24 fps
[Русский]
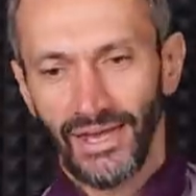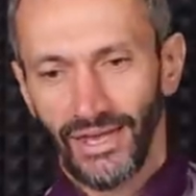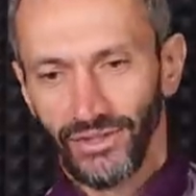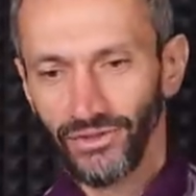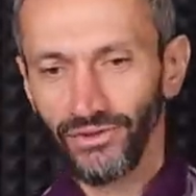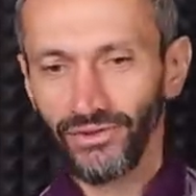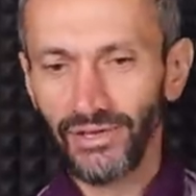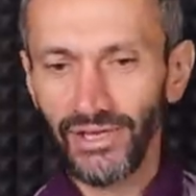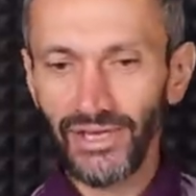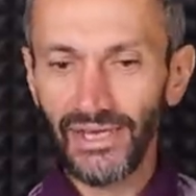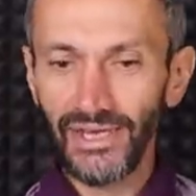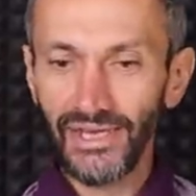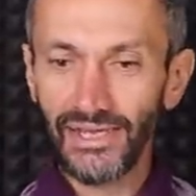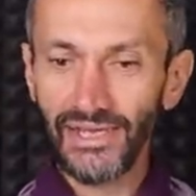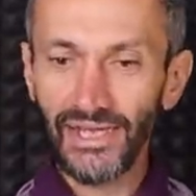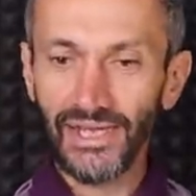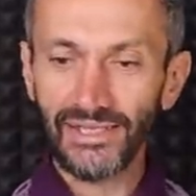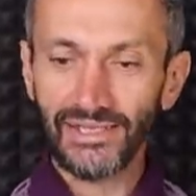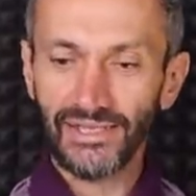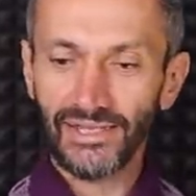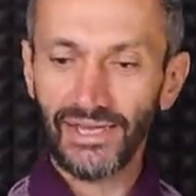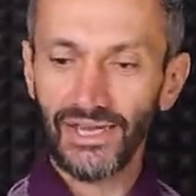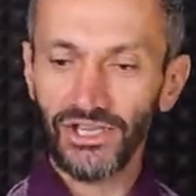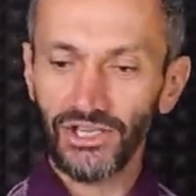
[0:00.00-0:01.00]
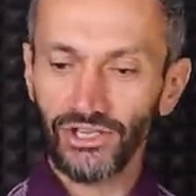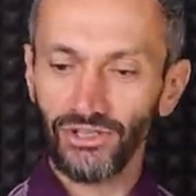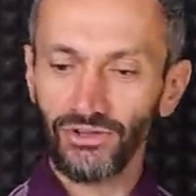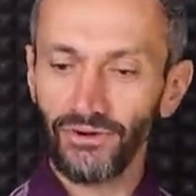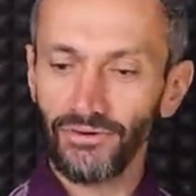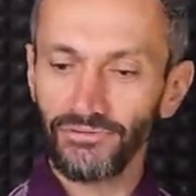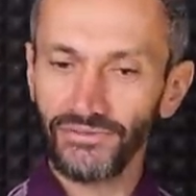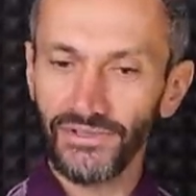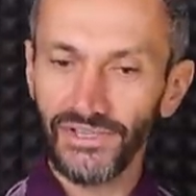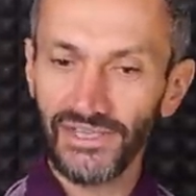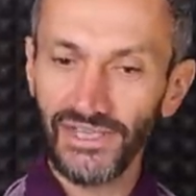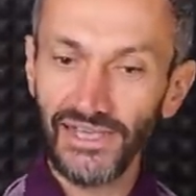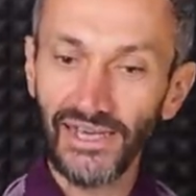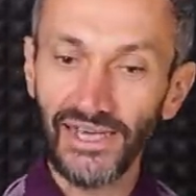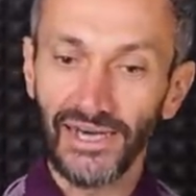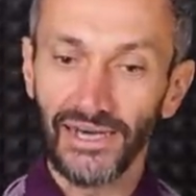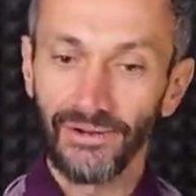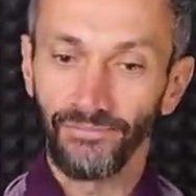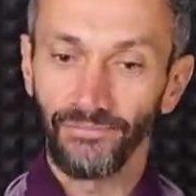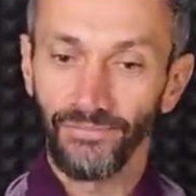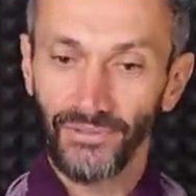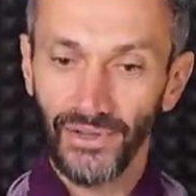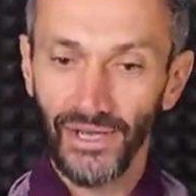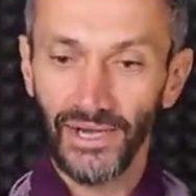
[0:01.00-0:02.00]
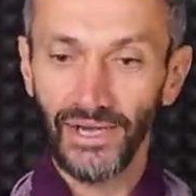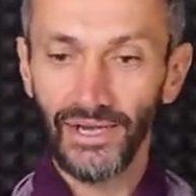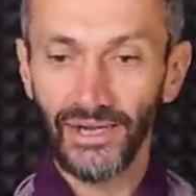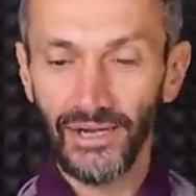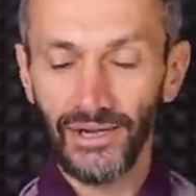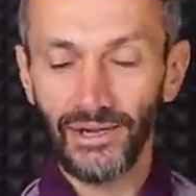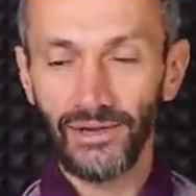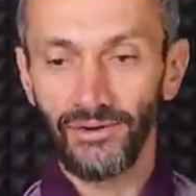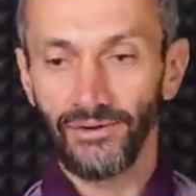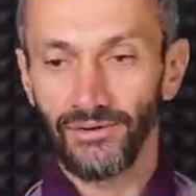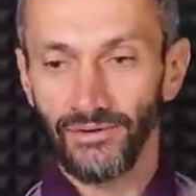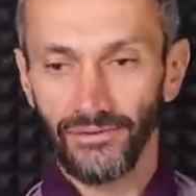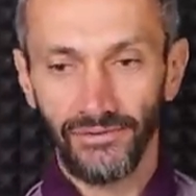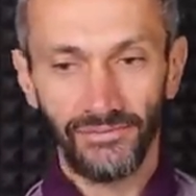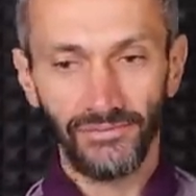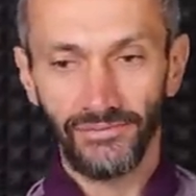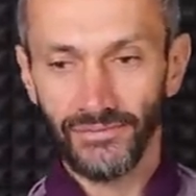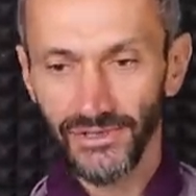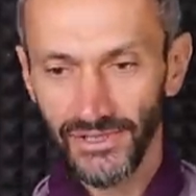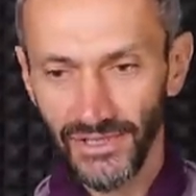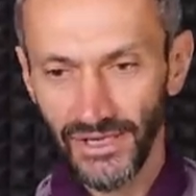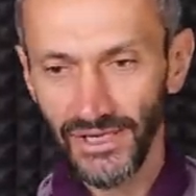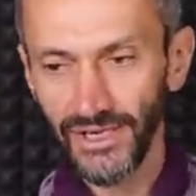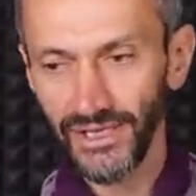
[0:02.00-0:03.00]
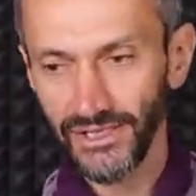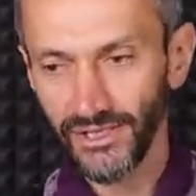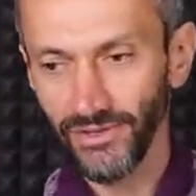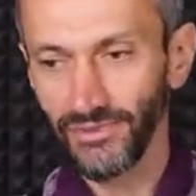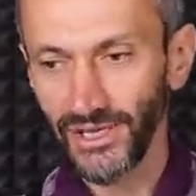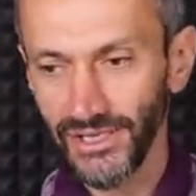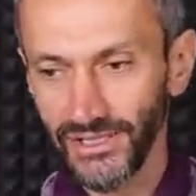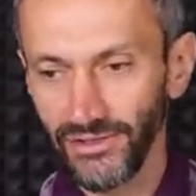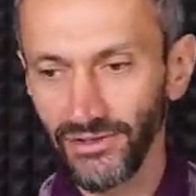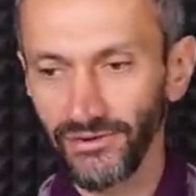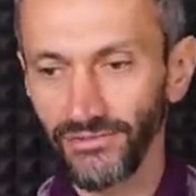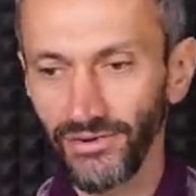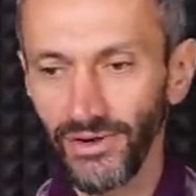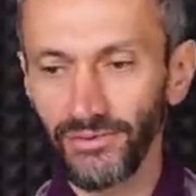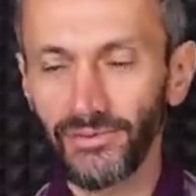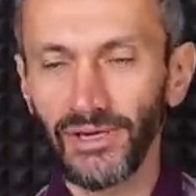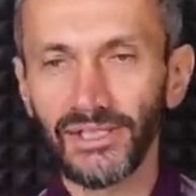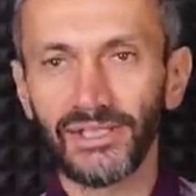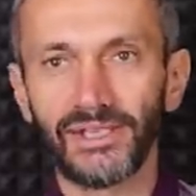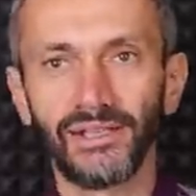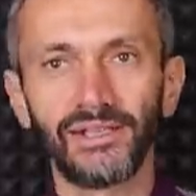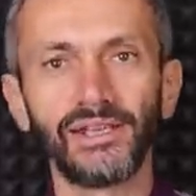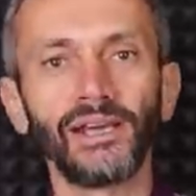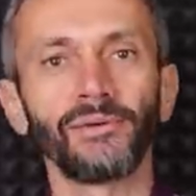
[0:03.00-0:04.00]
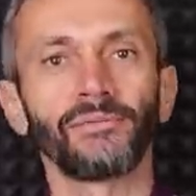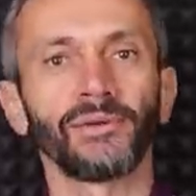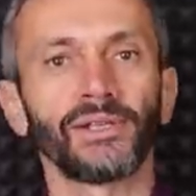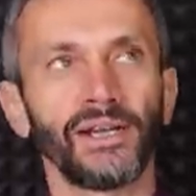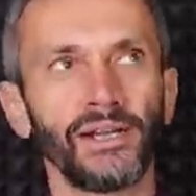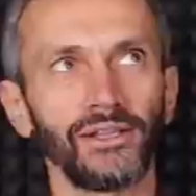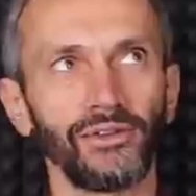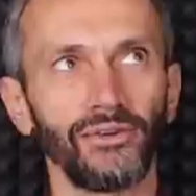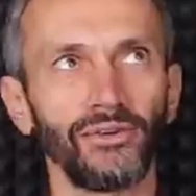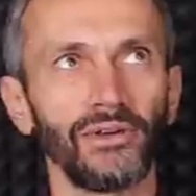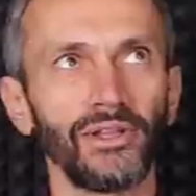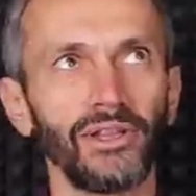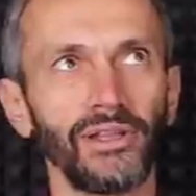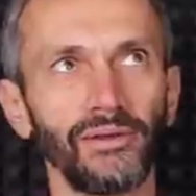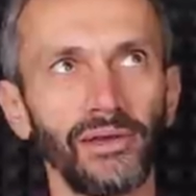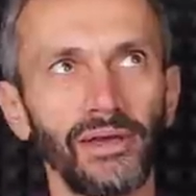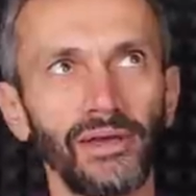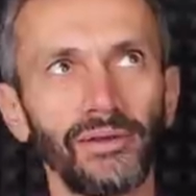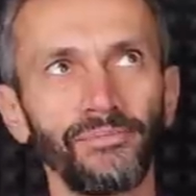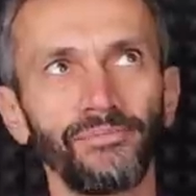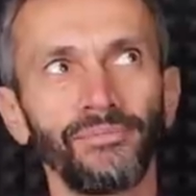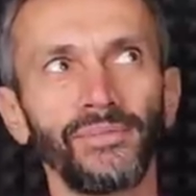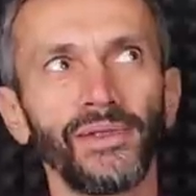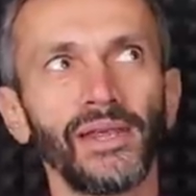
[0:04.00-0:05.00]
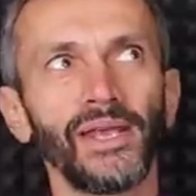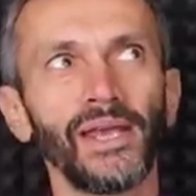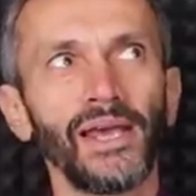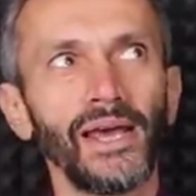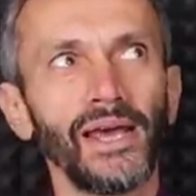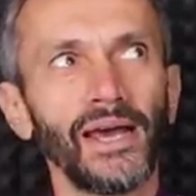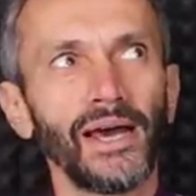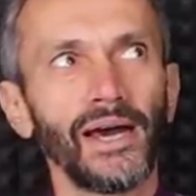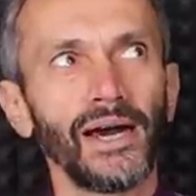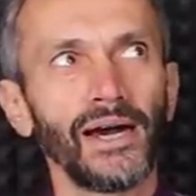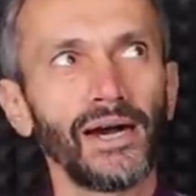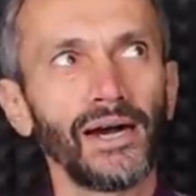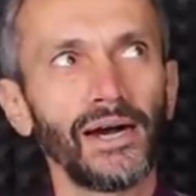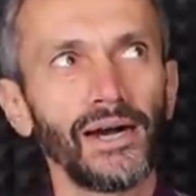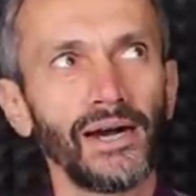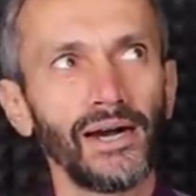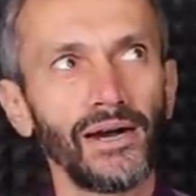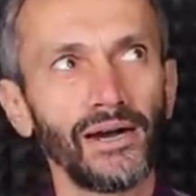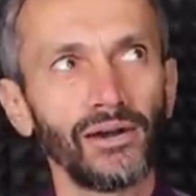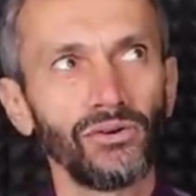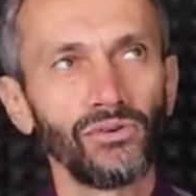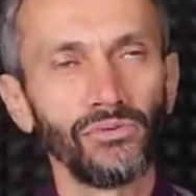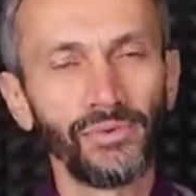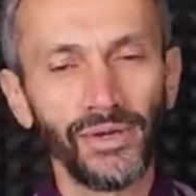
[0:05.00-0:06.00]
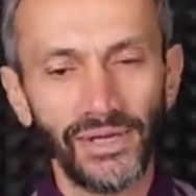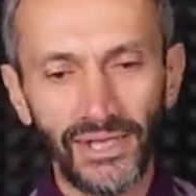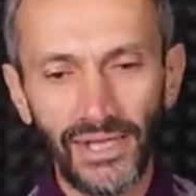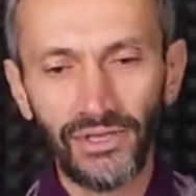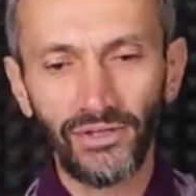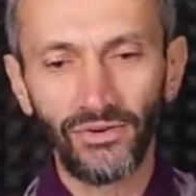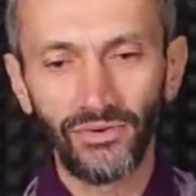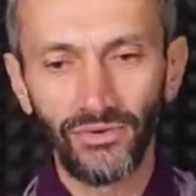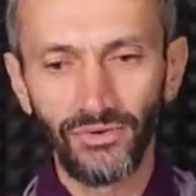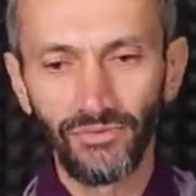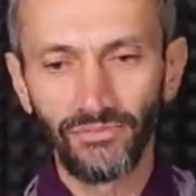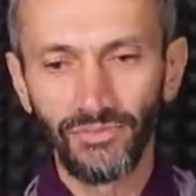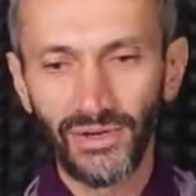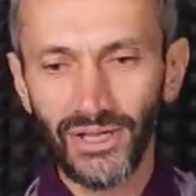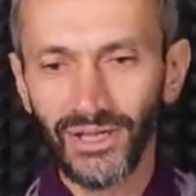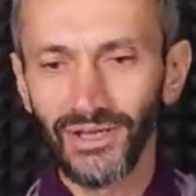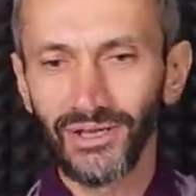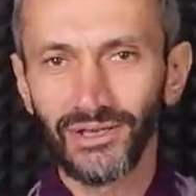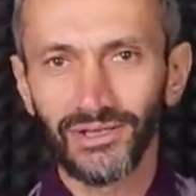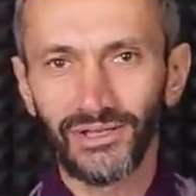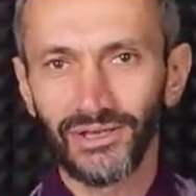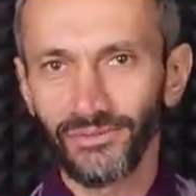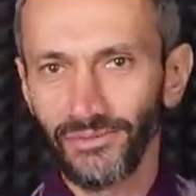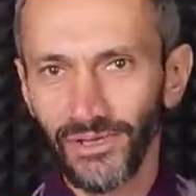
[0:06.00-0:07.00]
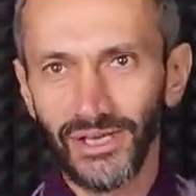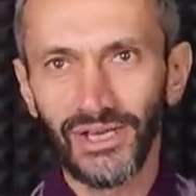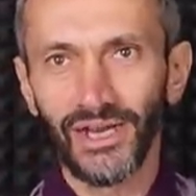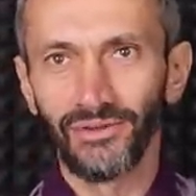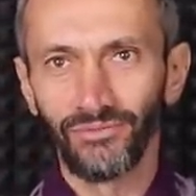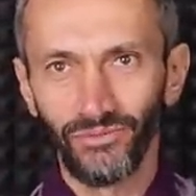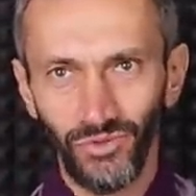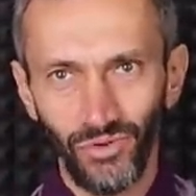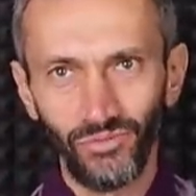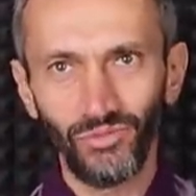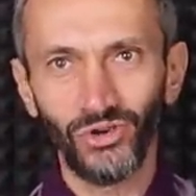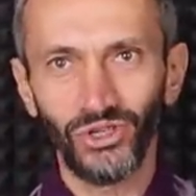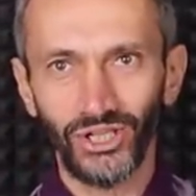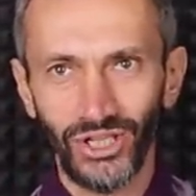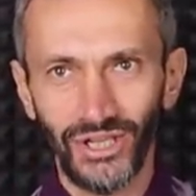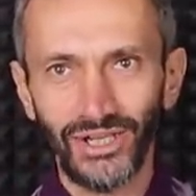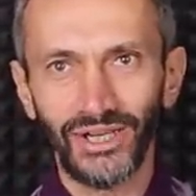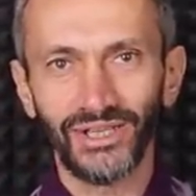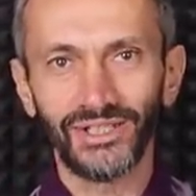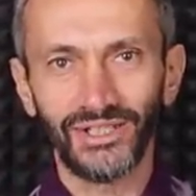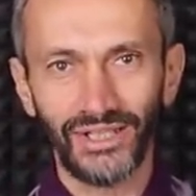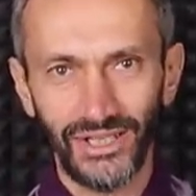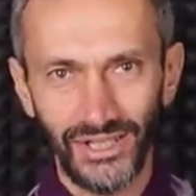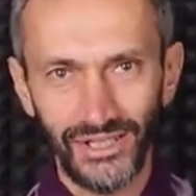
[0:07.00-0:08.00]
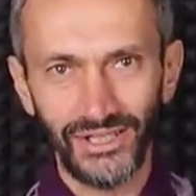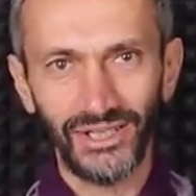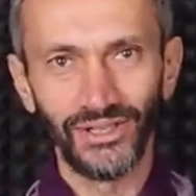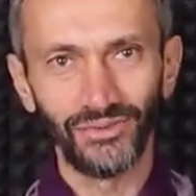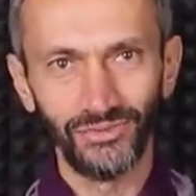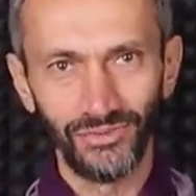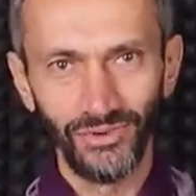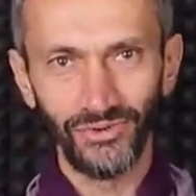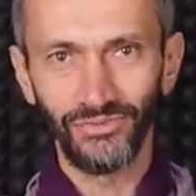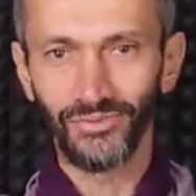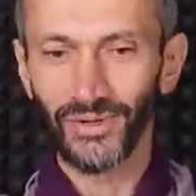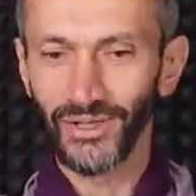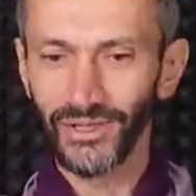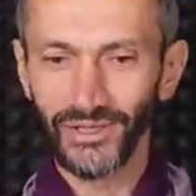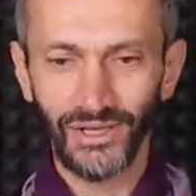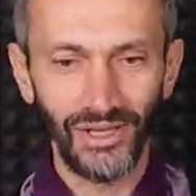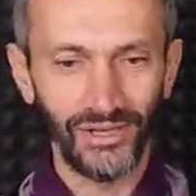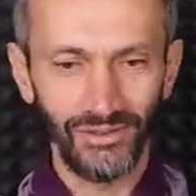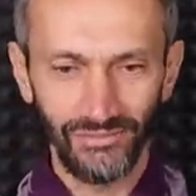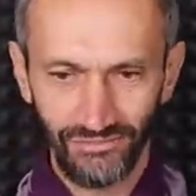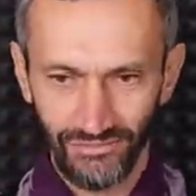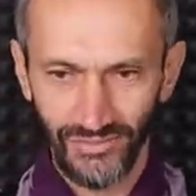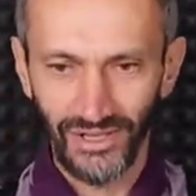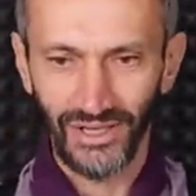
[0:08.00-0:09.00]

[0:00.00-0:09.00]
Ну и надо сказать, что все э, средства массовой информации, не подконтрольные э, губернатору, были за меня. Ну, можно так сказать, я думаю, вполне.